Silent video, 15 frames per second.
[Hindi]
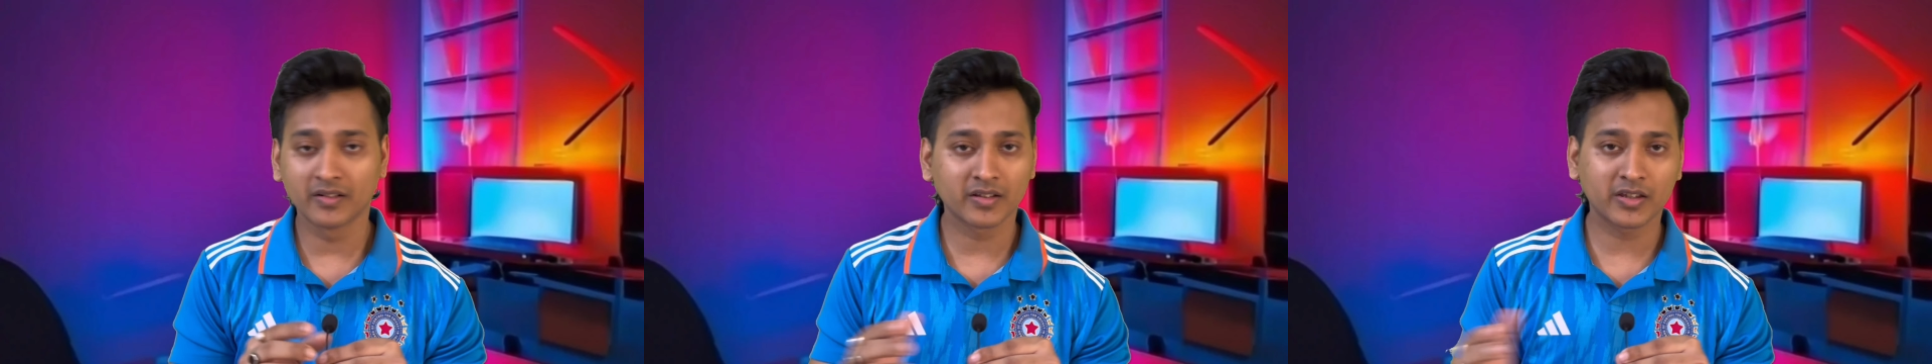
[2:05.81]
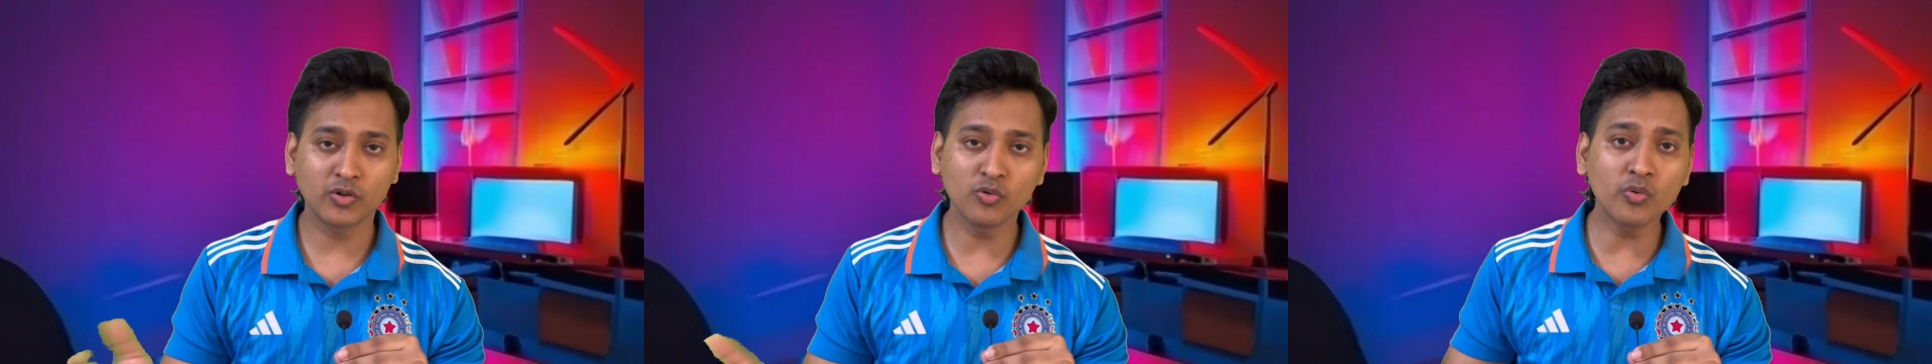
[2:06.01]

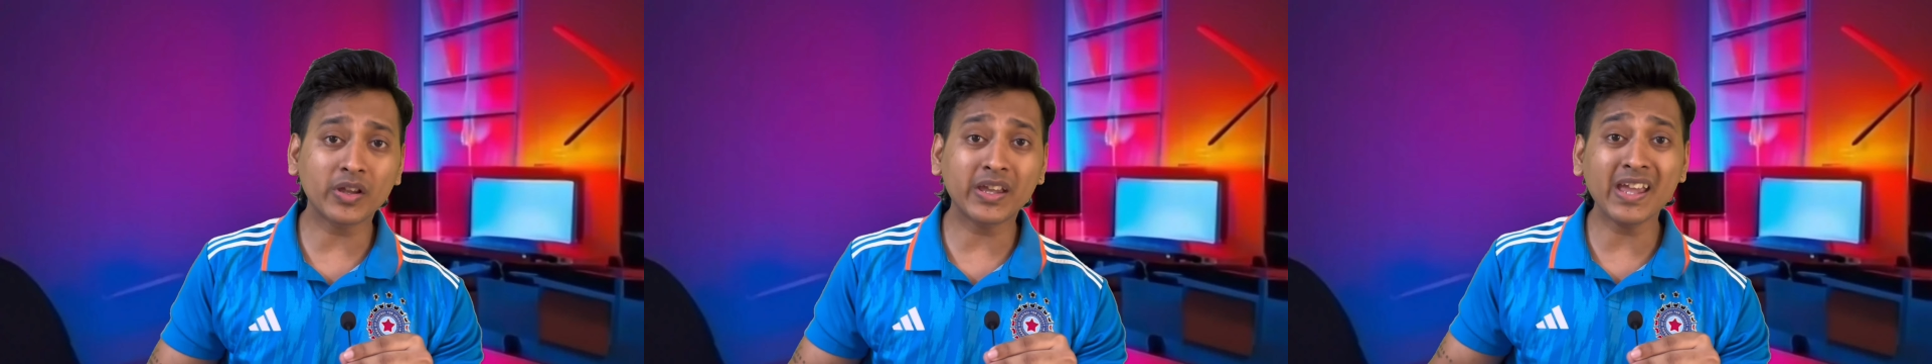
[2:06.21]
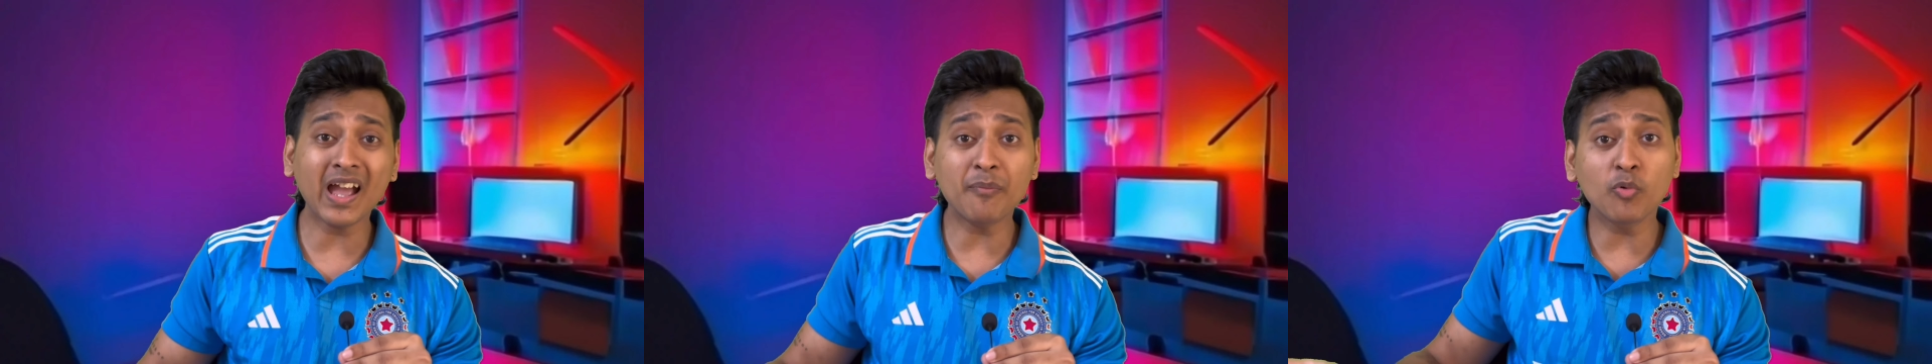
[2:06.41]

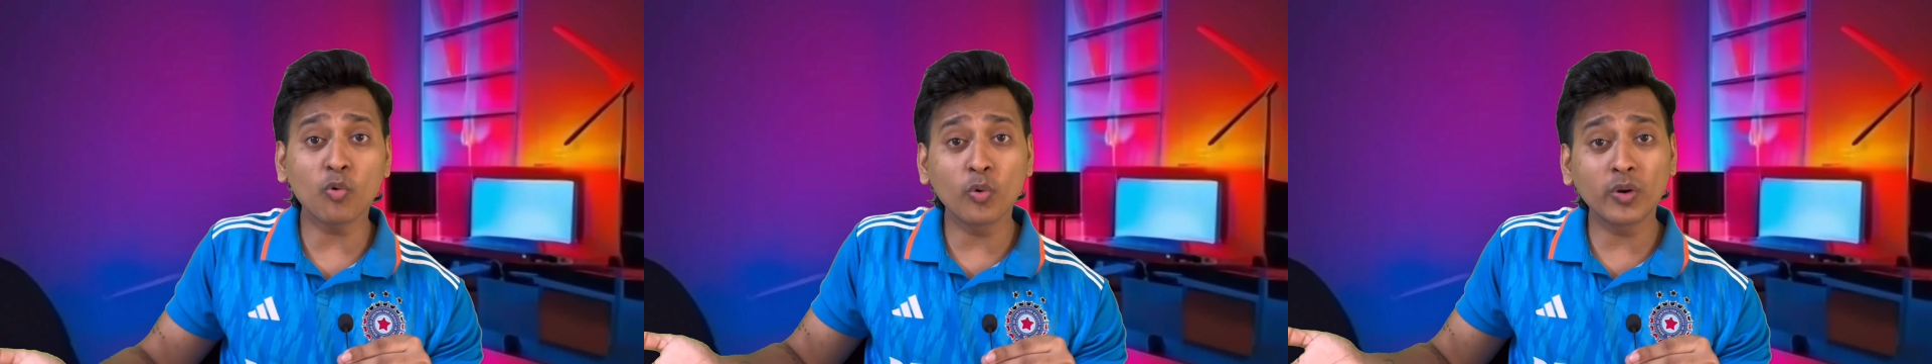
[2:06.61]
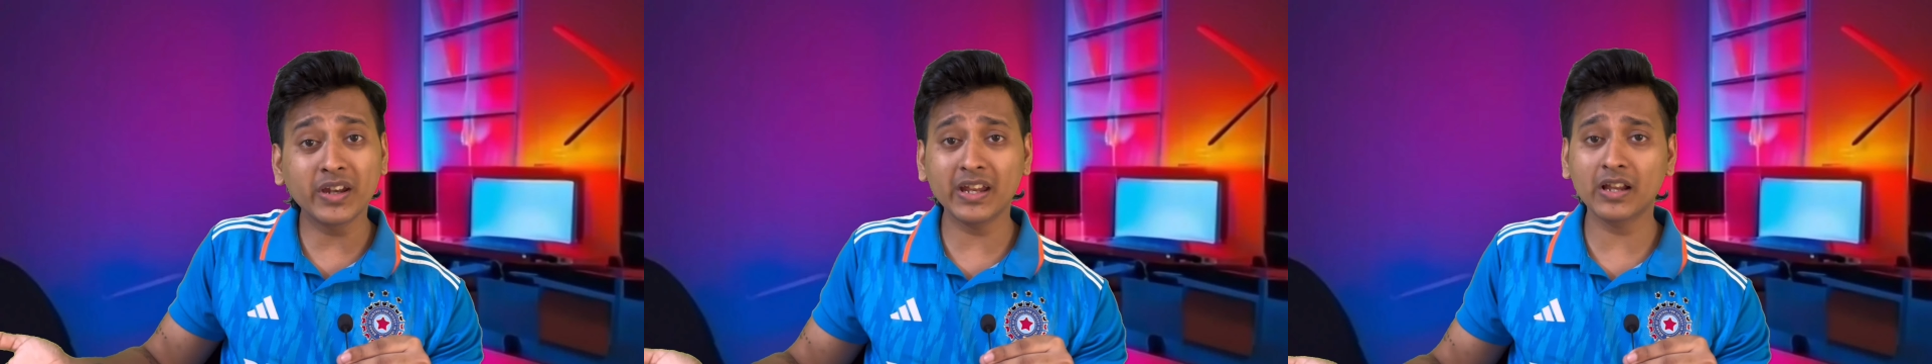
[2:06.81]
क्योंकि अब
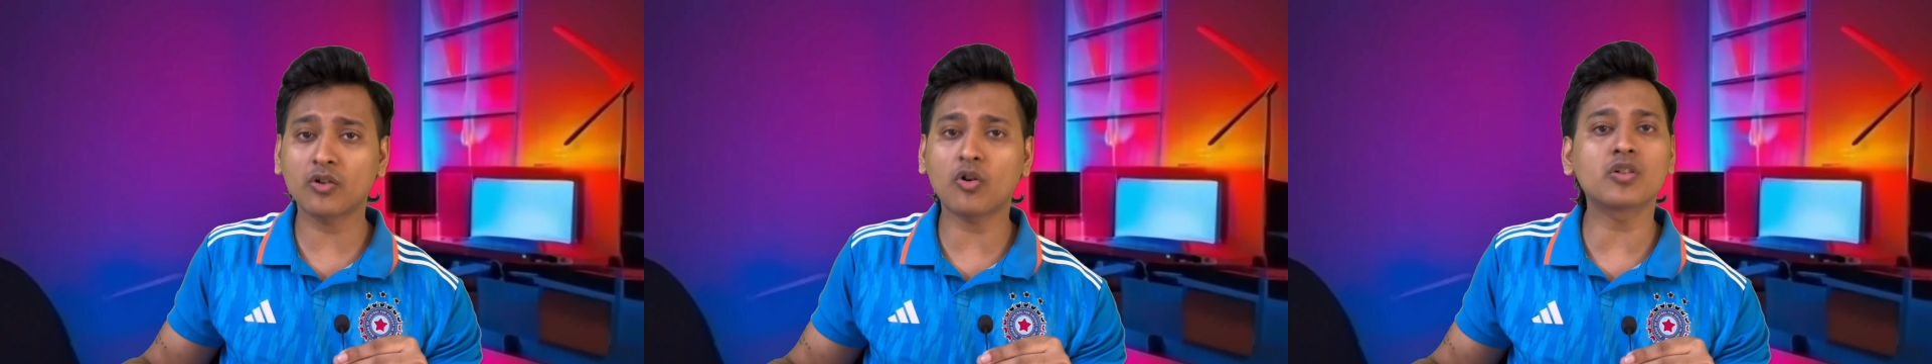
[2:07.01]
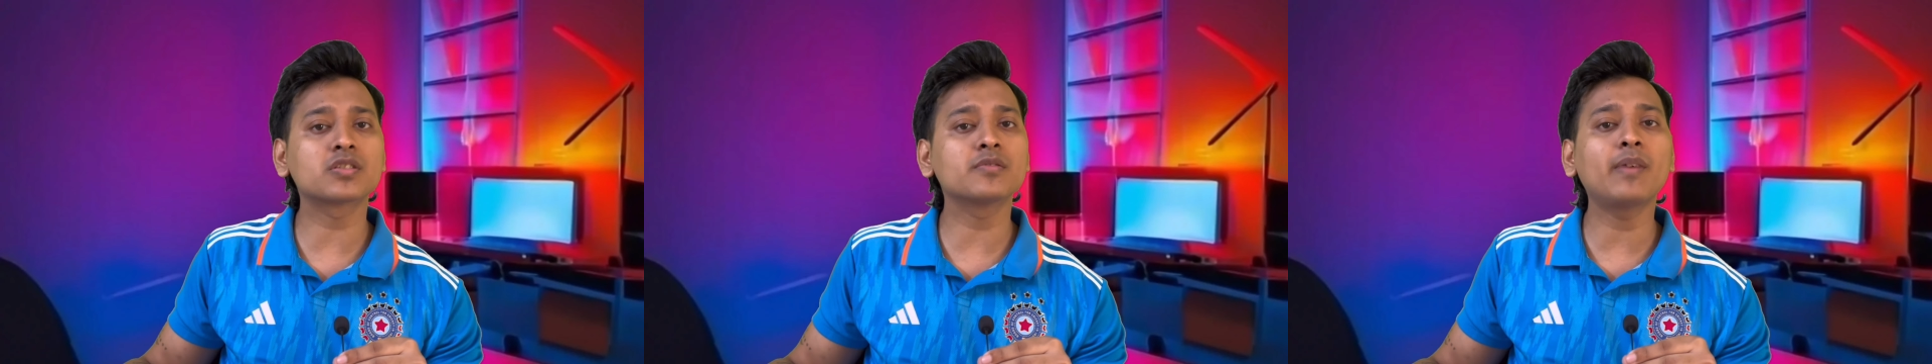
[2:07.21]
विनिंग
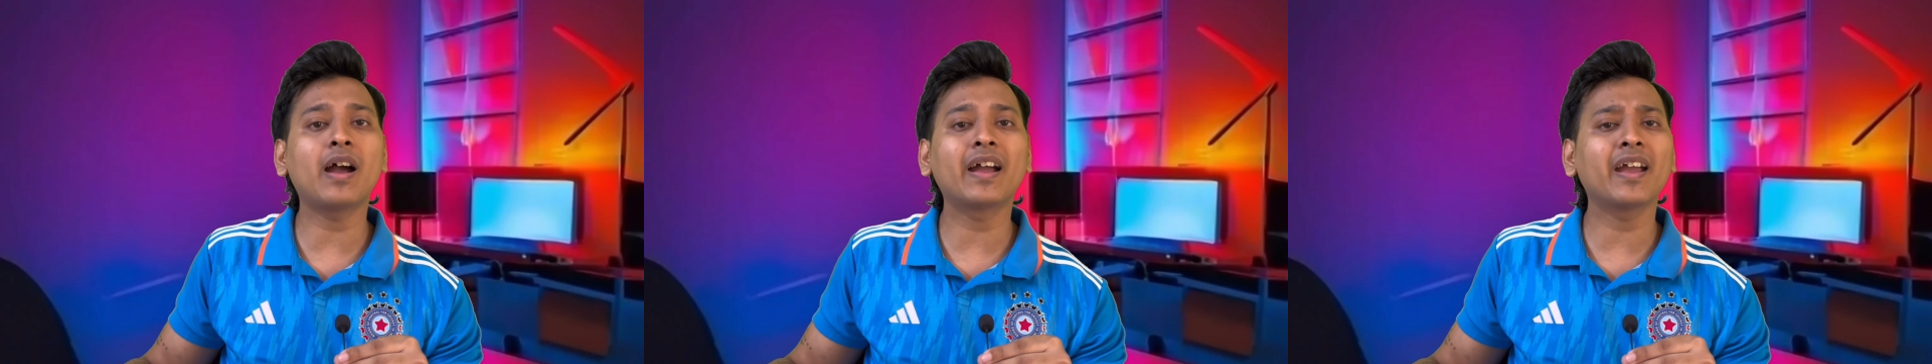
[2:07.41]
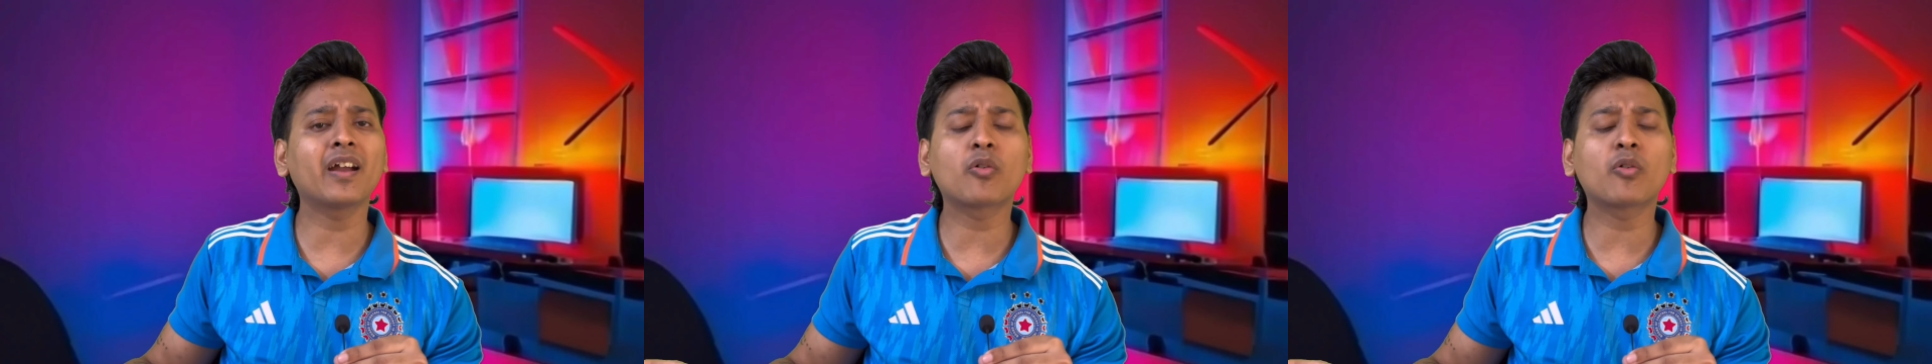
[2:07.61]
कॉज में आया